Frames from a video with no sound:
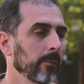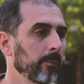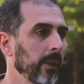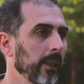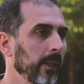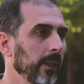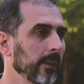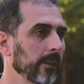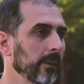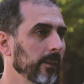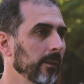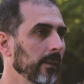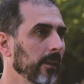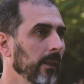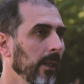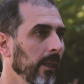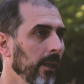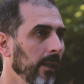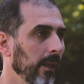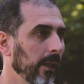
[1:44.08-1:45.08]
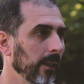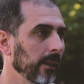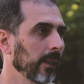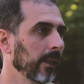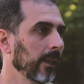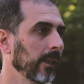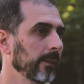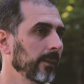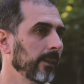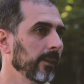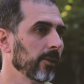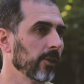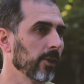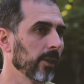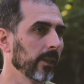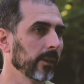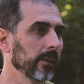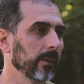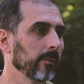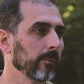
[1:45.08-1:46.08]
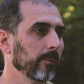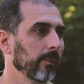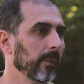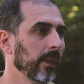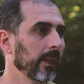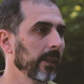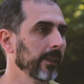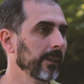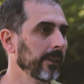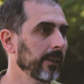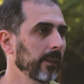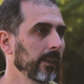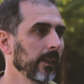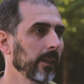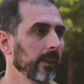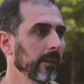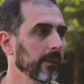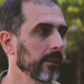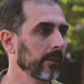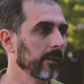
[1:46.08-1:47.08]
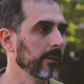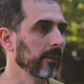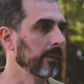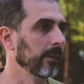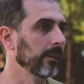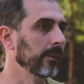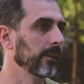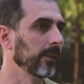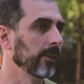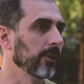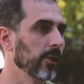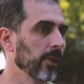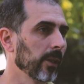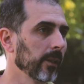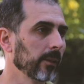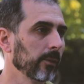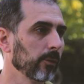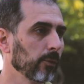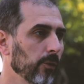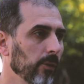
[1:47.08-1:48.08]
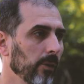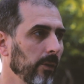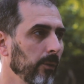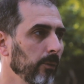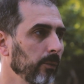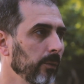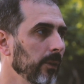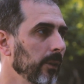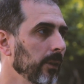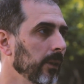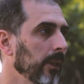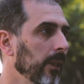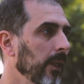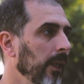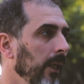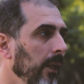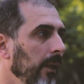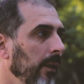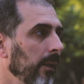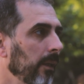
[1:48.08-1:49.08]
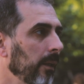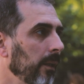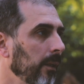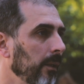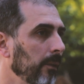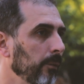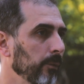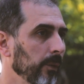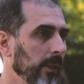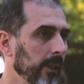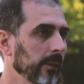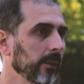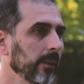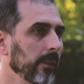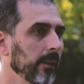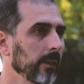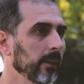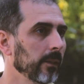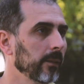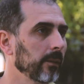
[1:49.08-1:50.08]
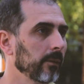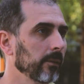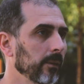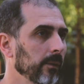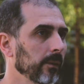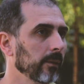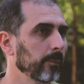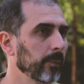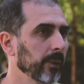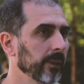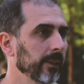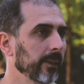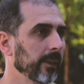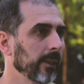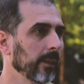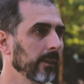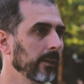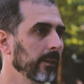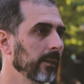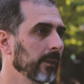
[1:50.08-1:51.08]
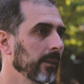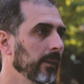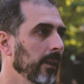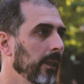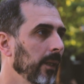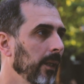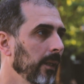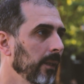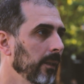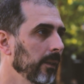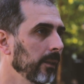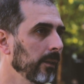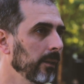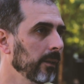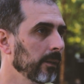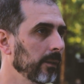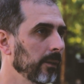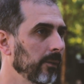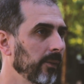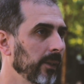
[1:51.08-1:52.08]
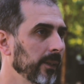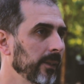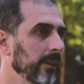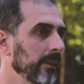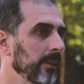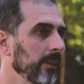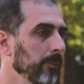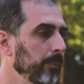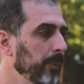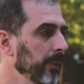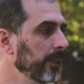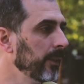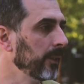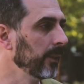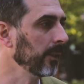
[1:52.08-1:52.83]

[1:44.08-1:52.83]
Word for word: эта болезнь, она сейчас молодеет, э, сейчас уже люди а у нас есть э, пациенты и 25